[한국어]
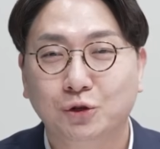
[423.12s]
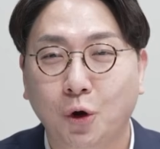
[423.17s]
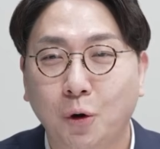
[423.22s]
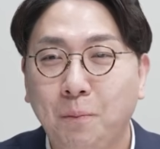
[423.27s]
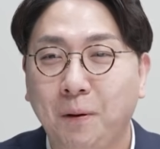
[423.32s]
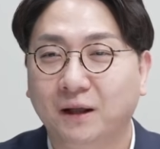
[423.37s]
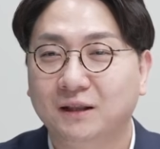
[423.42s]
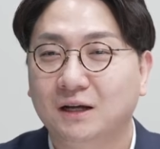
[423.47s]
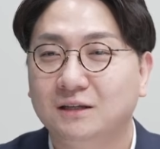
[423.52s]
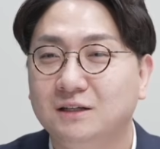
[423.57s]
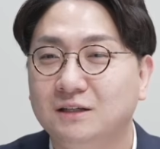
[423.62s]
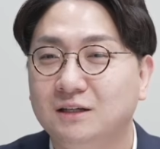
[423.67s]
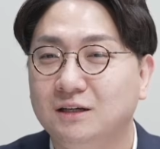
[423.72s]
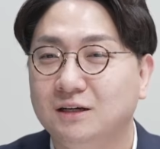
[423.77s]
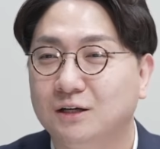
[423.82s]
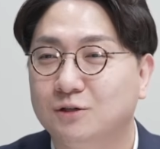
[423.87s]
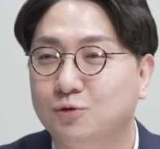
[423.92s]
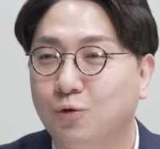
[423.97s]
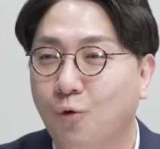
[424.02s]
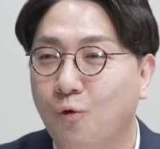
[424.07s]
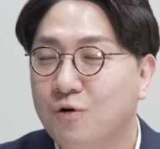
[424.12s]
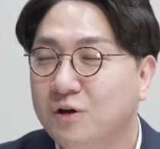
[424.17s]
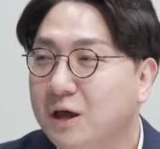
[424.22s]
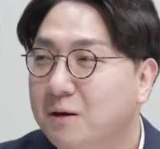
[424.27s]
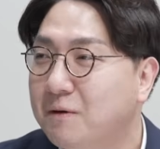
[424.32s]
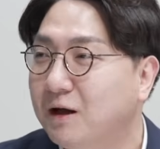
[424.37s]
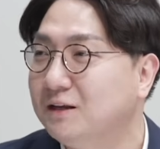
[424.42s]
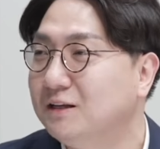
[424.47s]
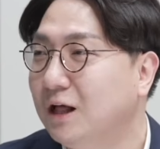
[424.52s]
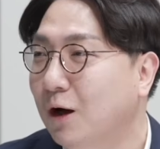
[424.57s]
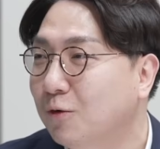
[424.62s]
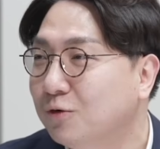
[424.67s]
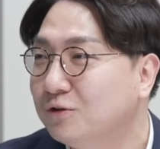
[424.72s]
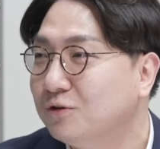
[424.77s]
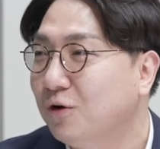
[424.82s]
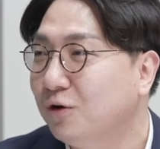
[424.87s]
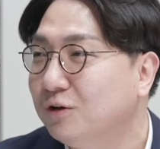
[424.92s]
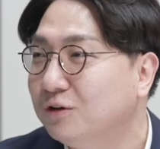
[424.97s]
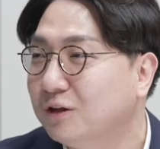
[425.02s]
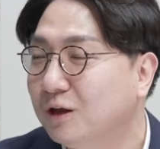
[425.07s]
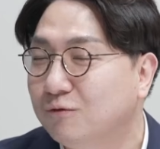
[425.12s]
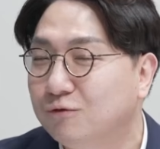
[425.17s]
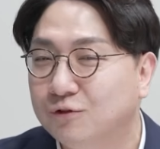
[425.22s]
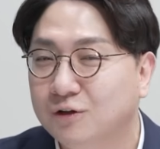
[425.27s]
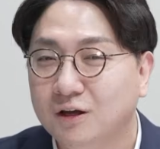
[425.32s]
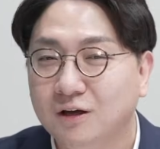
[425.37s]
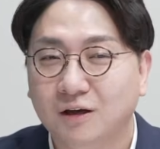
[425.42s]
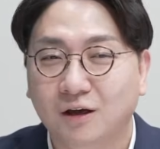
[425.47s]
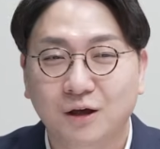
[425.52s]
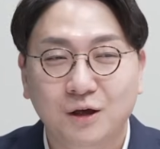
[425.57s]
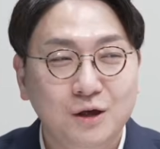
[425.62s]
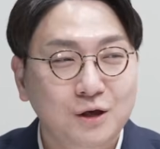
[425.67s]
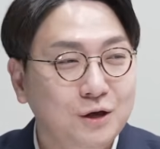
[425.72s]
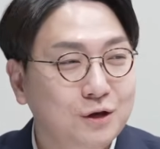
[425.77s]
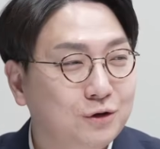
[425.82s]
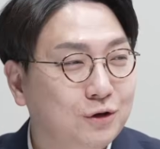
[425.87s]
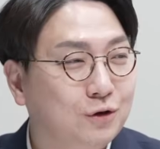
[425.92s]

더 받아치기가 좋은 게 많이 나오는 거기 때문에 음.